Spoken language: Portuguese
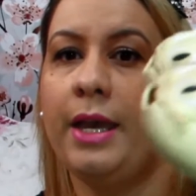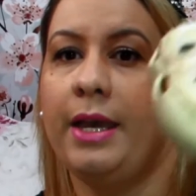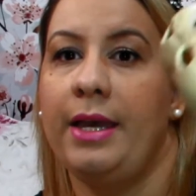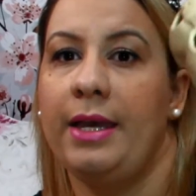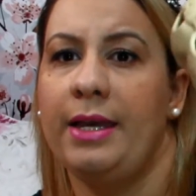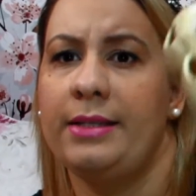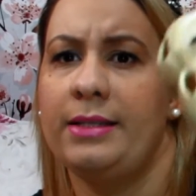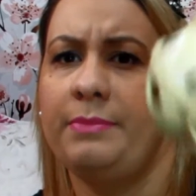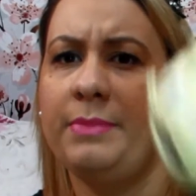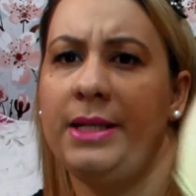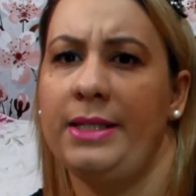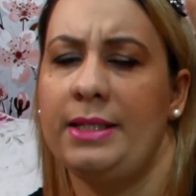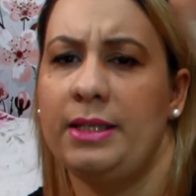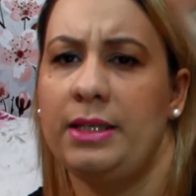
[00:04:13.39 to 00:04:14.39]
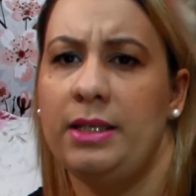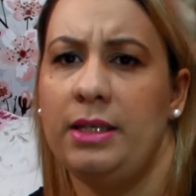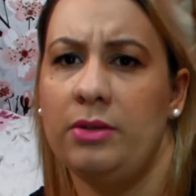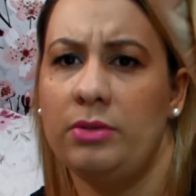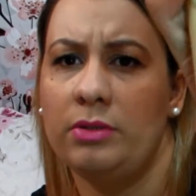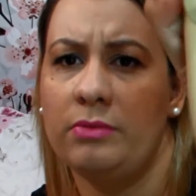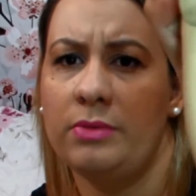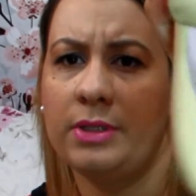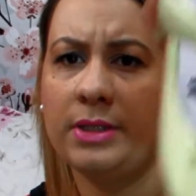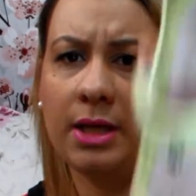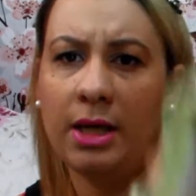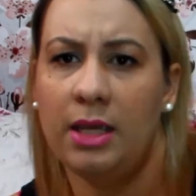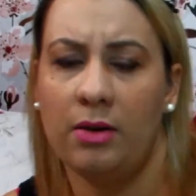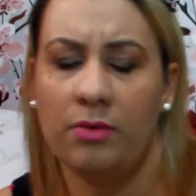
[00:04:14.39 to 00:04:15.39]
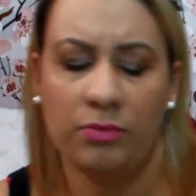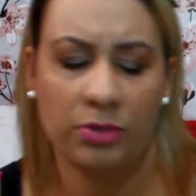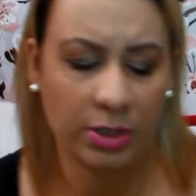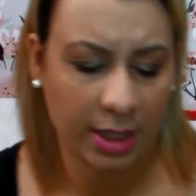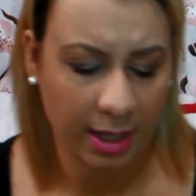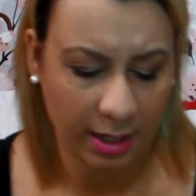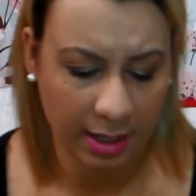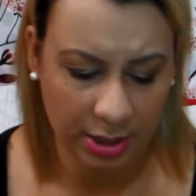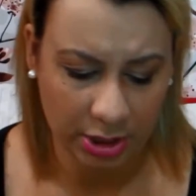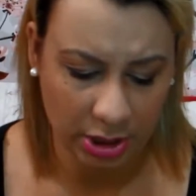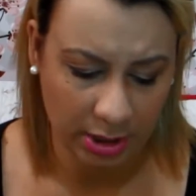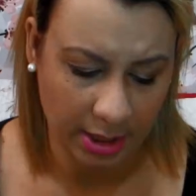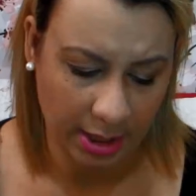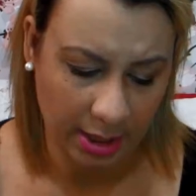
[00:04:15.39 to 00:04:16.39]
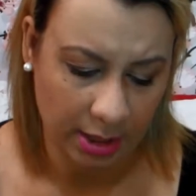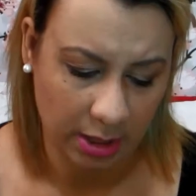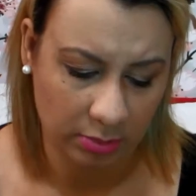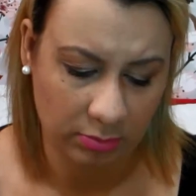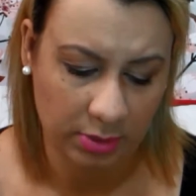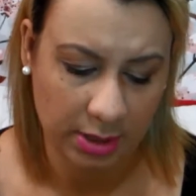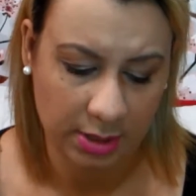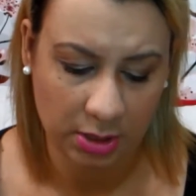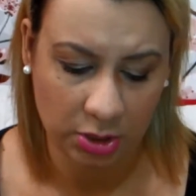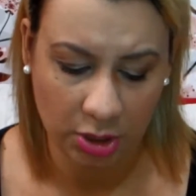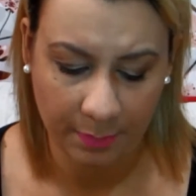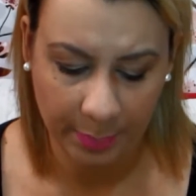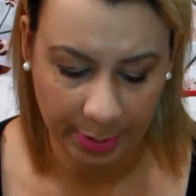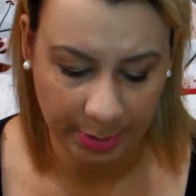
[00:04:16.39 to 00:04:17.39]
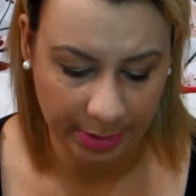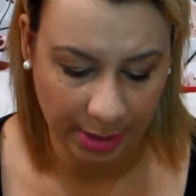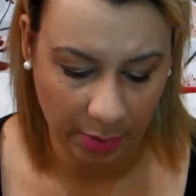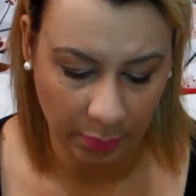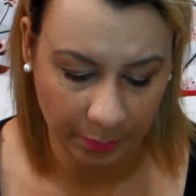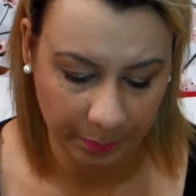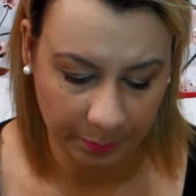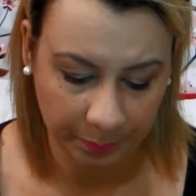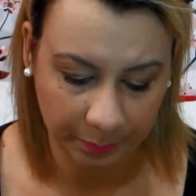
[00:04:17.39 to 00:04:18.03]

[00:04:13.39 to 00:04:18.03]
É, essa Melissa aqui, eu não sei aonde tá a caixa dela, não sei se já perdeu.